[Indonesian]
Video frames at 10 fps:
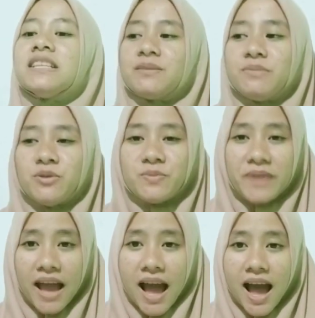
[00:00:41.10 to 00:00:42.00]

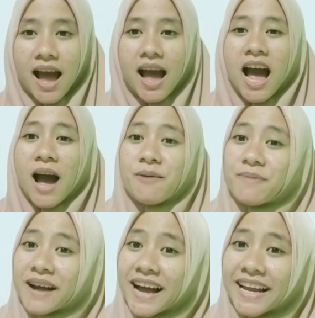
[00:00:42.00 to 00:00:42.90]
Sebelumnya,
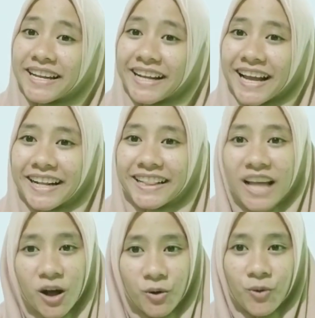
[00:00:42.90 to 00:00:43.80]
apakah adik-adik
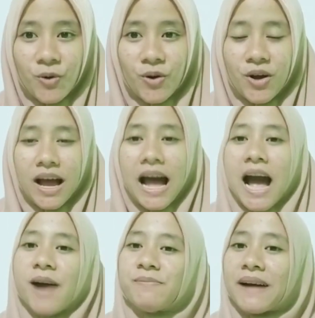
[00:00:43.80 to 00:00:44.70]
tahu
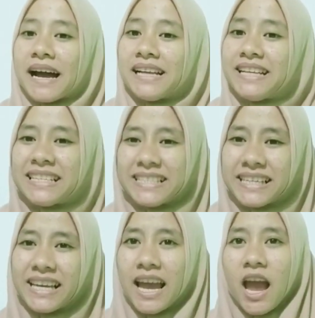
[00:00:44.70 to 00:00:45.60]
apa aja
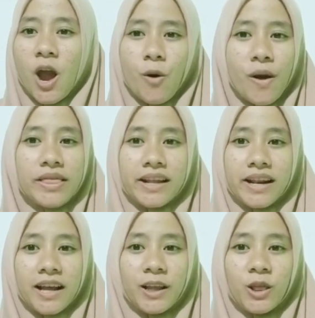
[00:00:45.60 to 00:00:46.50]
sih hewan
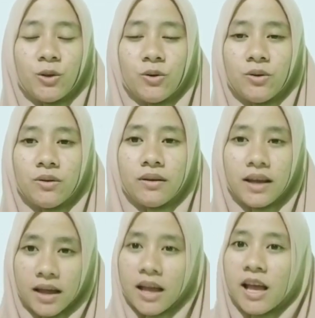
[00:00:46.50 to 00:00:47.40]
ternak itu?
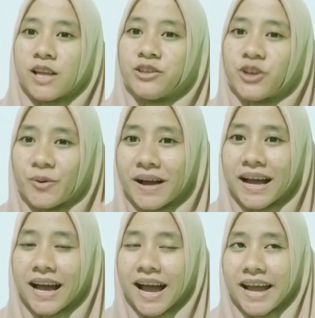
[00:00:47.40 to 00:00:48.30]

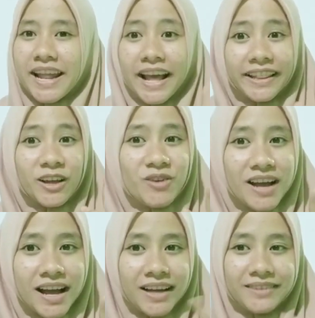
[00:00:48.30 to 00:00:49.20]
Coba ada yang
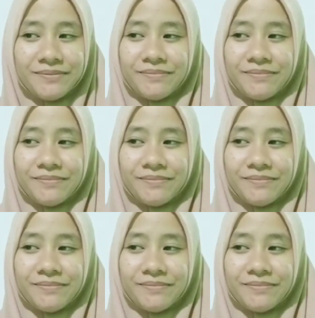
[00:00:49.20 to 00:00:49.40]
tahu nggak?